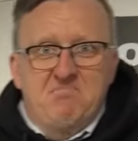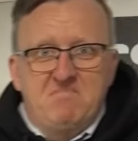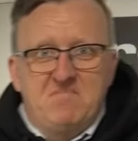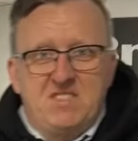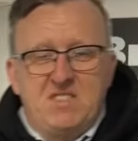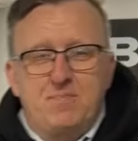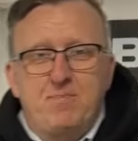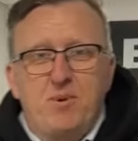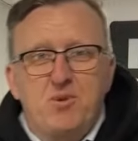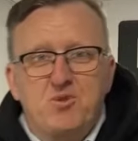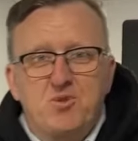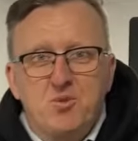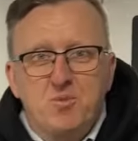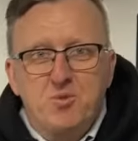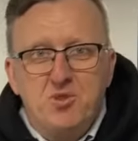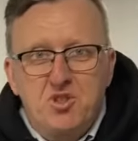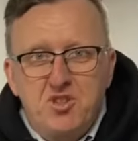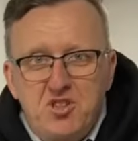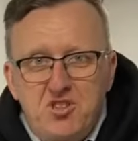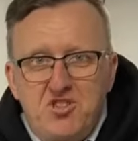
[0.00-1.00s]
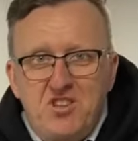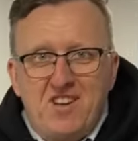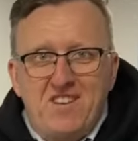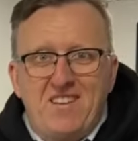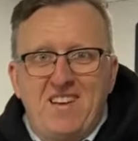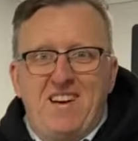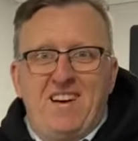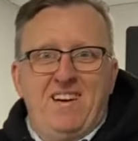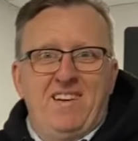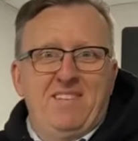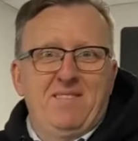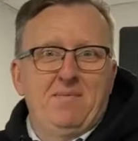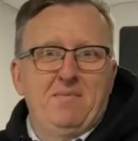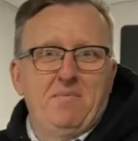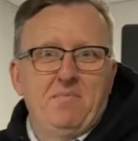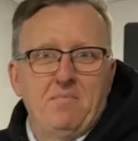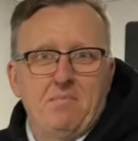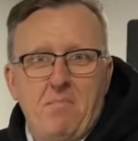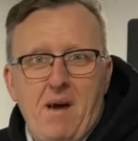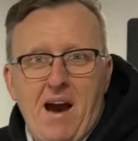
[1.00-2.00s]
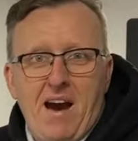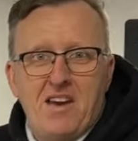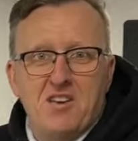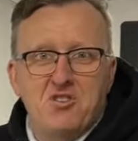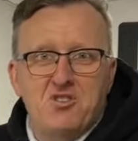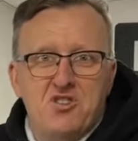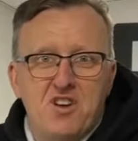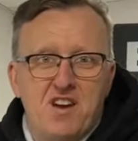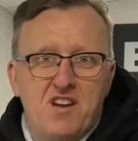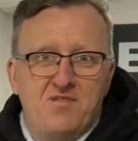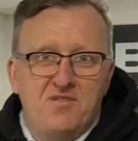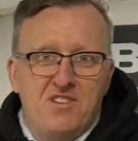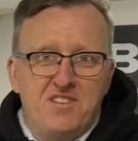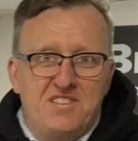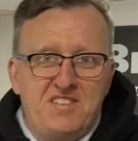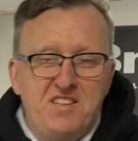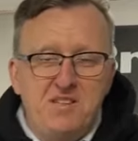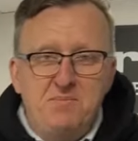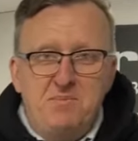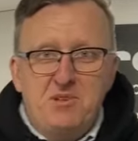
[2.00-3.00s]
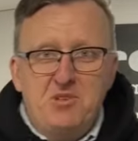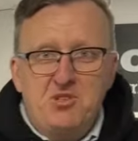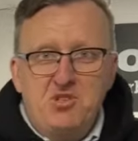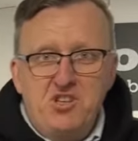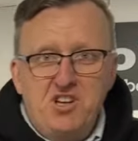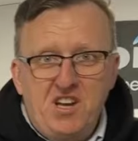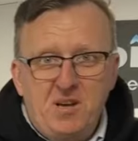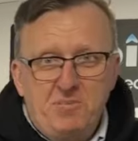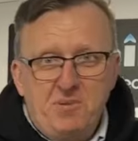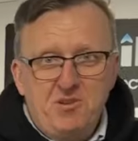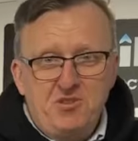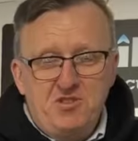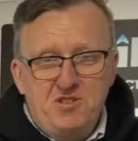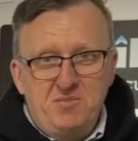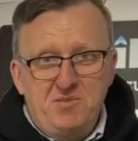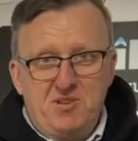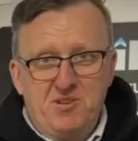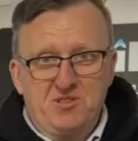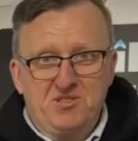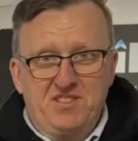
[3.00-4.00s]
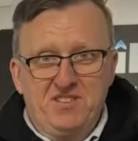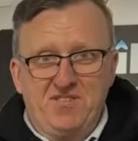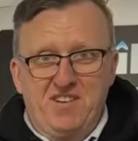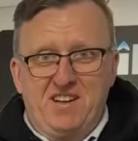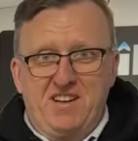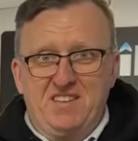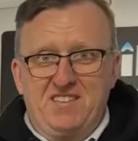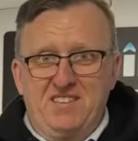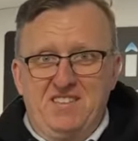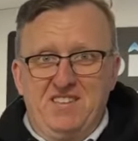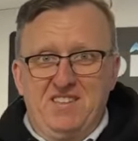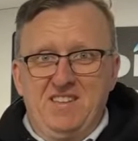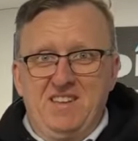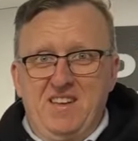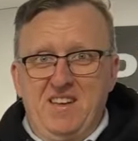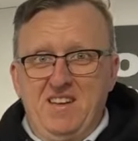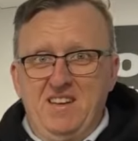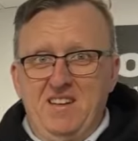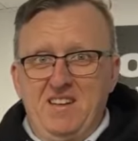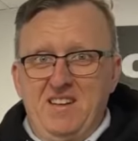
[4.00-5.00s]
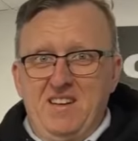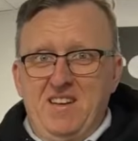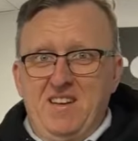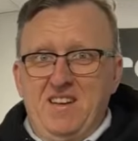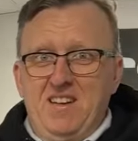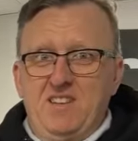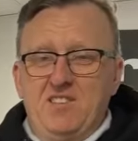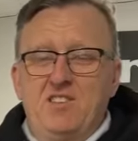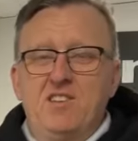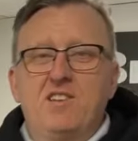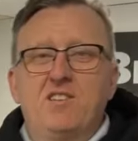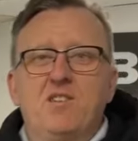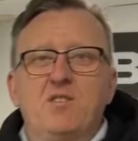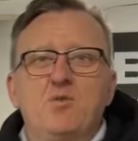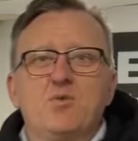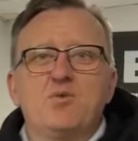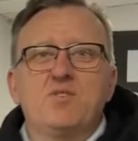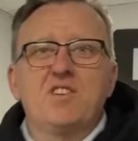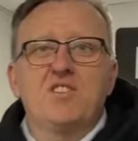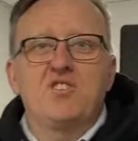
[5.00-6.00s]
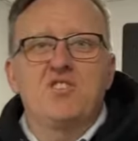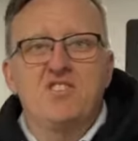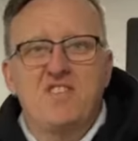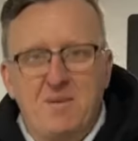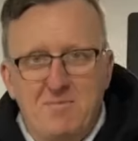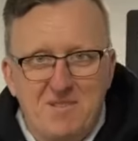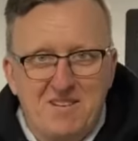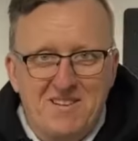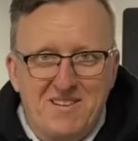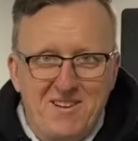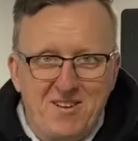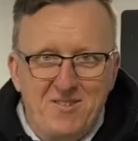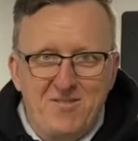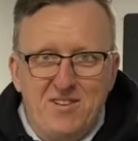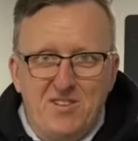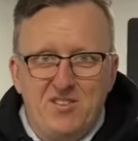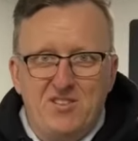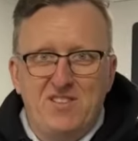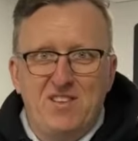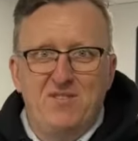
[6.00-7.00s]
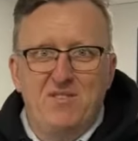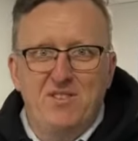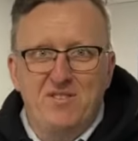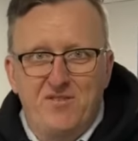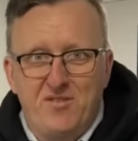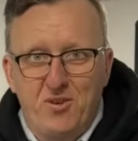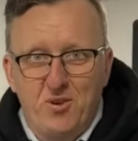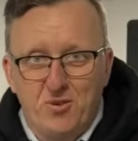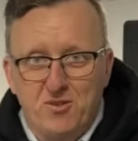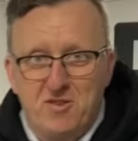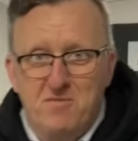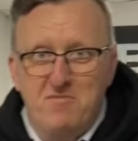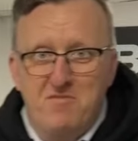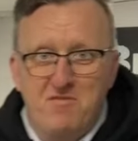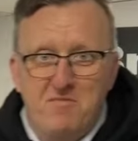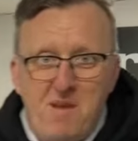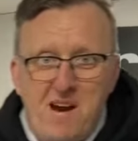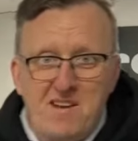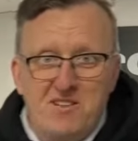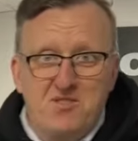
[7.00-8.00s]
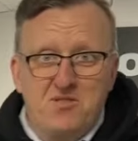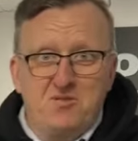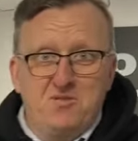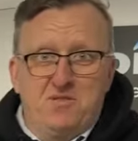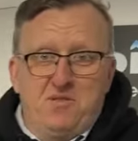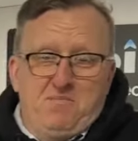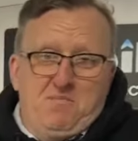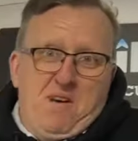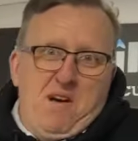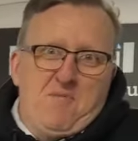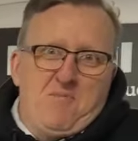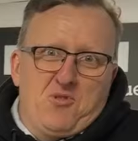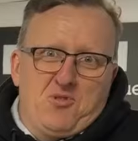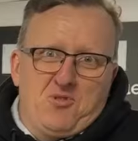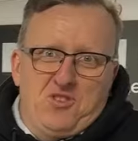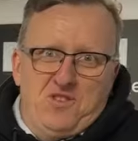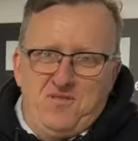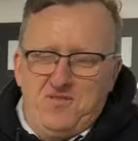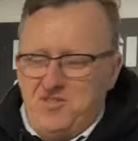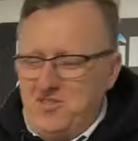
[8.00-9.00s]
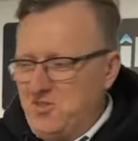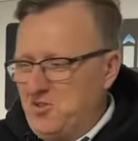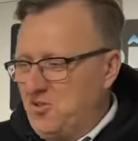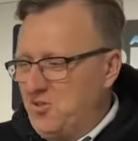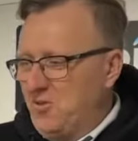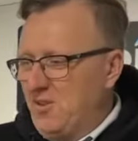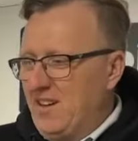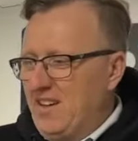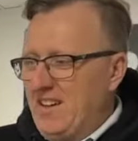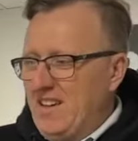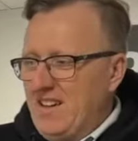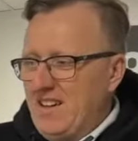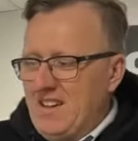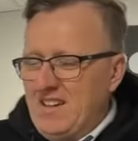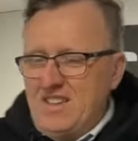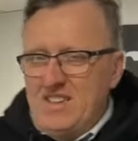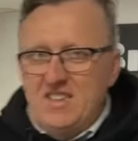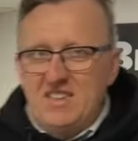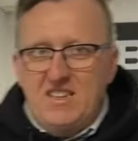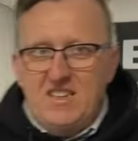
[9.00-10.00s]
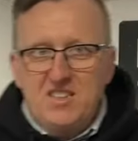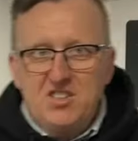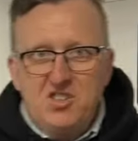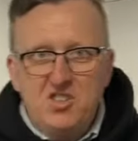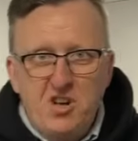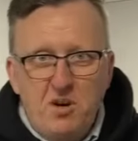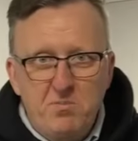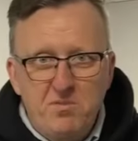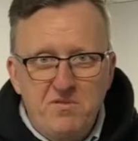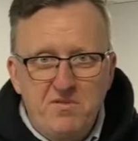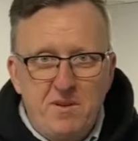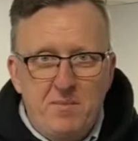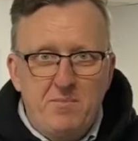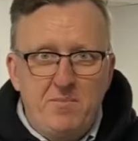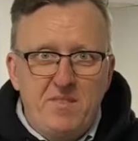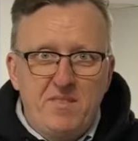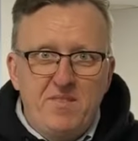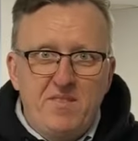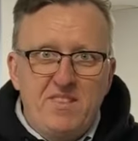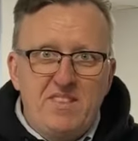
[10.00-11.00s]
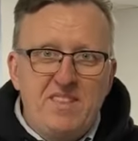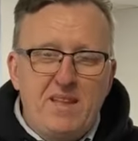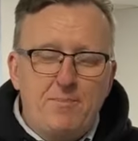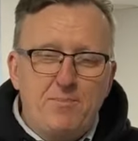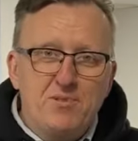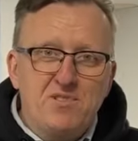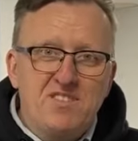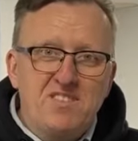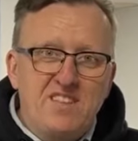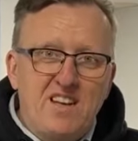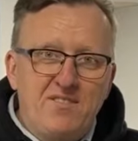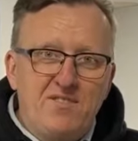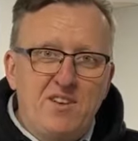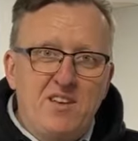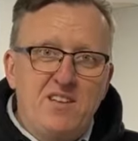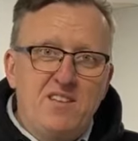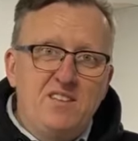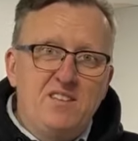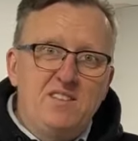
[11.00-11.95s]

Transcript: sposób życia na maj, czerwiec, lipiec, sierpień, czyli miesiące wakacyjne, tylko już zaczynamy grillować nawet w lutym, w marcu, a może i w styczniu. I teraz chciałbym Wam na podstawie